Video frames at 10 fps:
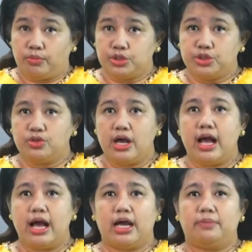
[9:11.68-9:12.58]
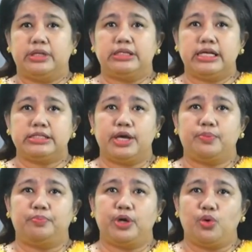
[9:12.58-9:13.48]
namun juga akan
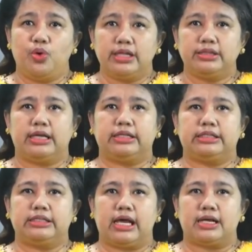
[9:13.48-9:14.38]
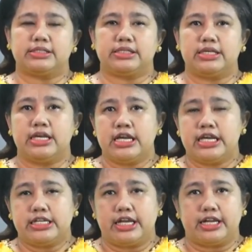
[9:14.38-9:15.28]
menyasar penguatan interaksi
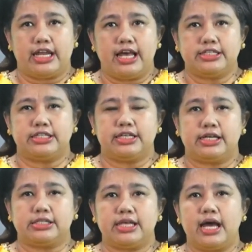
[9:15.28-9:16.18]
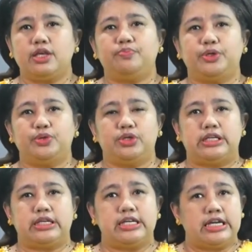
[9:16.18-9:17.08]
dan relasi yang saling
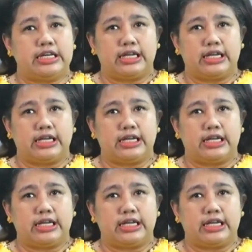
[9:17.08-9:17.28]
peduli